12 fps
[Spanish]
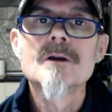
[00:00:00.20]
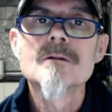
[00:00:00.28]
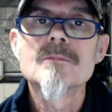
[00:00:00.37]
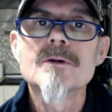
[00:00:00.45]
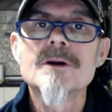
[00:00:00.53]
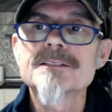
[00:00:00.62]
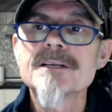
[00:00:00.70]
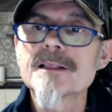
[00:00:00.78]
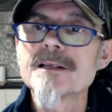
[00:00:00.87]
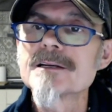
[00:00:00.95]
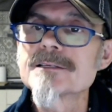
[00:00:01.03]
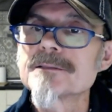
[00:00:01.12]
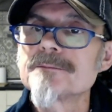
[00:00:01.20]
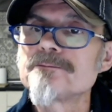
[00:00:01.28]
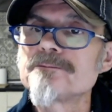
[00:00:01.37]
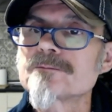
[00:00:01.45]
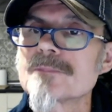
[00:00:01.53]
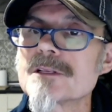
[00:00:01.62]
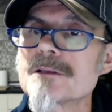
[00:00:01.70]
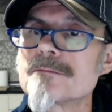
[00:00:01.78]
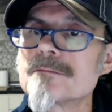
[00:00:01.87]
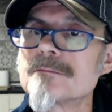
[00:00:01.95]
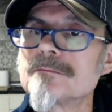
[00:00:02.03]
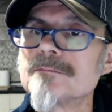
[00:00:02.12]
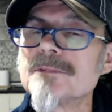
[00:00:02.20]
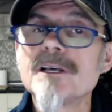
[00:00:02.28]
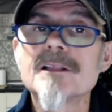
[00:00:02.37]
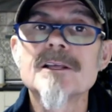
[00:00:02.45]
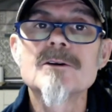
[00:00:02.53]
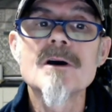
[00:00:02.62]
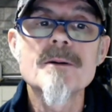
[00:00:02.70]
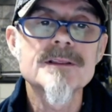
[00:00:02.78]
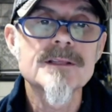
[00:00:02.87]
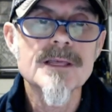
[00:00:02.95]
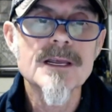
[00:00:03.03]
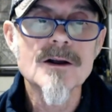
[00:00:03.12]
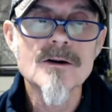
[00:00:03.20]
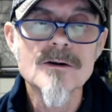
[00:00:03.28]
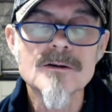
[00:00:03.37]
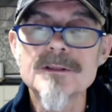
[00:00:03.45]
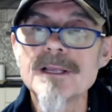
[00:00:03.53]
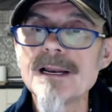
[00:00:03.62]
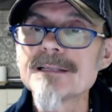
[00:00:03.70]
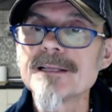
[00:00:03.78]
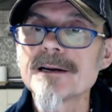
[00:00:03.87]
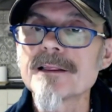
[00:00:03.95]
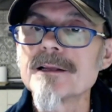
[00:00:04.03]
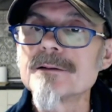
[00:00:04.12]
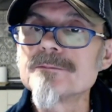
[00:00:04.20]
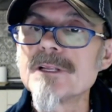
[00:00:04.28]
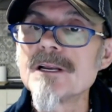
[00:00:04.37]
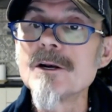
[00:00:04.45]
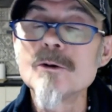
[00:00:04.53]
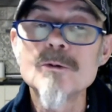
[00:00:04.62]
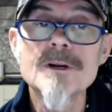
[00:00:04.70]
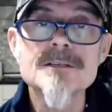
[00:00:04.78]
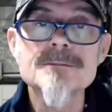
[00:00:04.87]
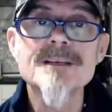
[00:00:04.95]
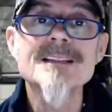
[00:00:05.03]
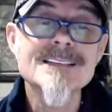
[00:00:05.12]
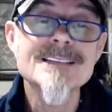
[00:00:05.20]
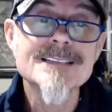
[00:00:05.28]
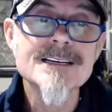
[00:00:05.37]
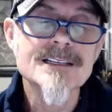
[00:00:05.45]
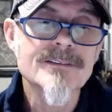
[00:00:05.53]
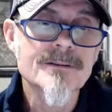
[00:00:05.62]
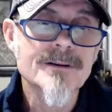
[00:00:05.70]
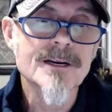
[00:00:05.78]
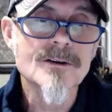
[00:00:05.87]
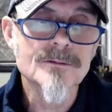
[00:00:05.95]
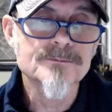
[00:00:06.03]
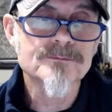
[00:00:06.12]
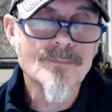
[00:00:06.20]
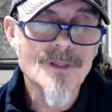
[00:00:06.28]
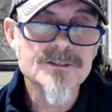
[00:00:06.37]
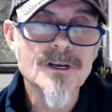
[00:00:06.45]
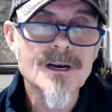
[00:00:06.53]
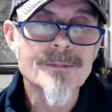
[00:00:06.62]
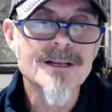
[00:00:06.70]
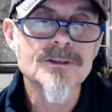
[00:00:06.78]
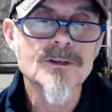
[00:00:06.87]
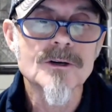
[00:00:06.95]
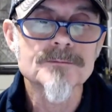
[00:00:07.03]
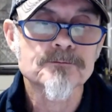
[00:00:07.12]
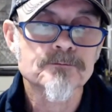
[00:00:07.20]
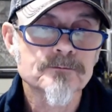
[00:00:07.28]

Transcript: Buenas tardes. 19.25 mm, de la tarde del lunes 26 de febrero y estoy grabando